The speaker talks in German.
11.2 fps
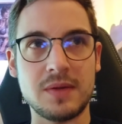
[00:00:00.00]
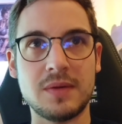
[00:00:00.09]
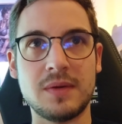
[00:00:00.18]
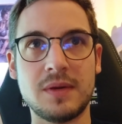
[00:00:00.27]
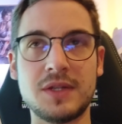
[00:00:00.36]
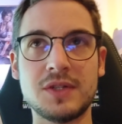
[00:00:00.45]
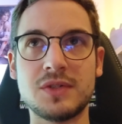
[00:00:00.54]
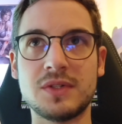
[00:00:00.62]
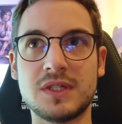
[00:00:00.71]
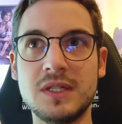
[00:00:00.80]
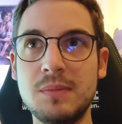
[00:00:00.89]
äh,
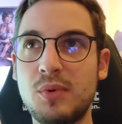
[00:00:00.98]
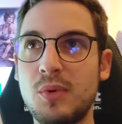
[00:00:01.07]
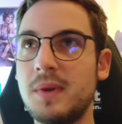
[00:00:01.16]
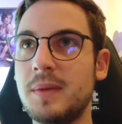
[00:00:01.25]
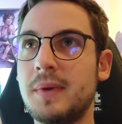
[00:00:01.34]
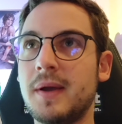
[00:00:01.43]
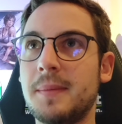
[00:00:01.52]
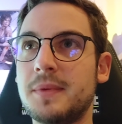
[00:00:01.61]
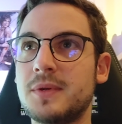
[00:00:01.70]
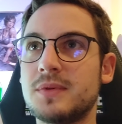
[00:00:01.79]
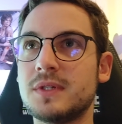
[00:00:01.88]
eigentlich sonst nie
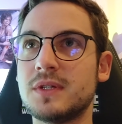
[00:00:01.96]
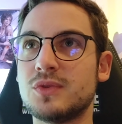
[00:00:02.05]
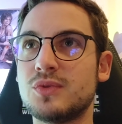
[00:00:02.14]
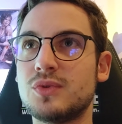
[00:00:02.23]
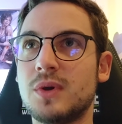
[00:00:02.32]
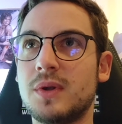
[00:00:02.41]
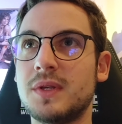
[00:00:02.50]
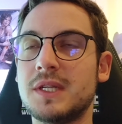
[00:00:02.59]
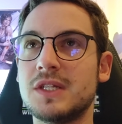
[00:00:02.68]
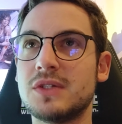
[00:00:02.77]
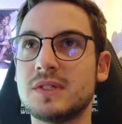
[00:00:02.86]
Probleme haben mit unseren
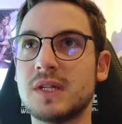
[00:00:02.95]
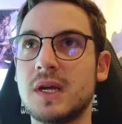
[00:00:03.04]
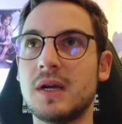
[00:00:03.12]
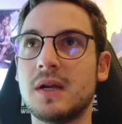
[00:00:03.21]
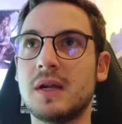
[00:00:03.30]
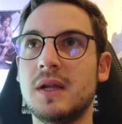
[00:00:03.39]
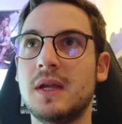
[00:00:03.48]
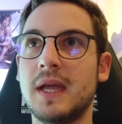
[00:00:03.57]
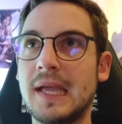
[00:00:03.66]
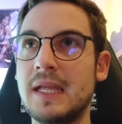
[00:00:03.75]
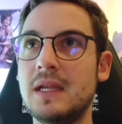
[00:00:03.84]
Zuschauern, denen zu sagen,
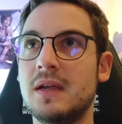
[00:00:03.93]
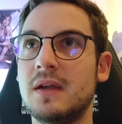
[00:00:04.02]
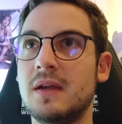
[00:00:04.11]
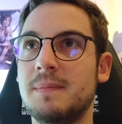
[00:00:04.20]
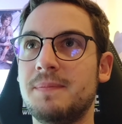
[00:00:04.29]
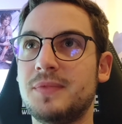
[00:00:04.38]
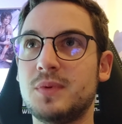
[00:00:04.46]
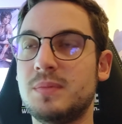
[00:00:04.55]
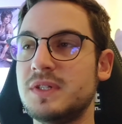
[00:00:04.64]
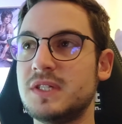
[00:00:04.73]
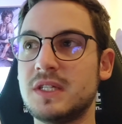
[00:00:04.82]
hey,
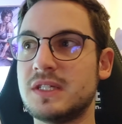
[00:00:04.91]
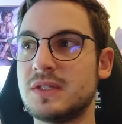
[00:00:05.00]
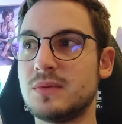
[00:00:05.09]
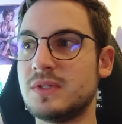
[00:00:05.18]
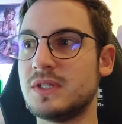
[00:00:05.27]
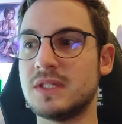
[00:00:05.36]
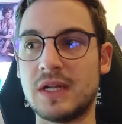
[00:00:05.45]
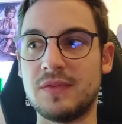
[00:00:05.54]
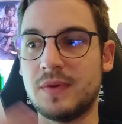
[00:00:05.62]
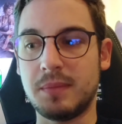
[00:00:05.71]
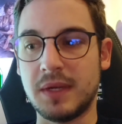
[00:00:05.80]
du bist jetzt, du bist
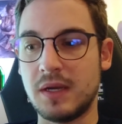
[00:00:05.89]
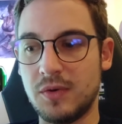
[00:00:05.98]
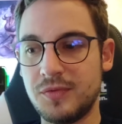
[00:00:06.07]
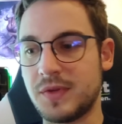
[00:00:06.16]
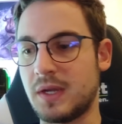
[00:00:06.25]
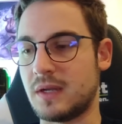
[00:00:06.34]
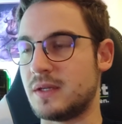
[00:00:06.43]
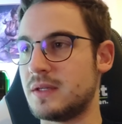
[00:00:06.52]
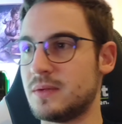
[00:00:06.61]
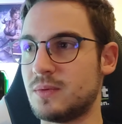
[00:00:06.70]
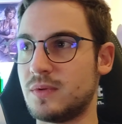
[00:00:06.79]
jetzt einfach mega
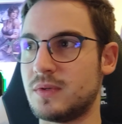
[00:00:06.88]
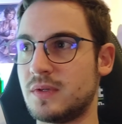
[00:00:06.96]
aufdringlich.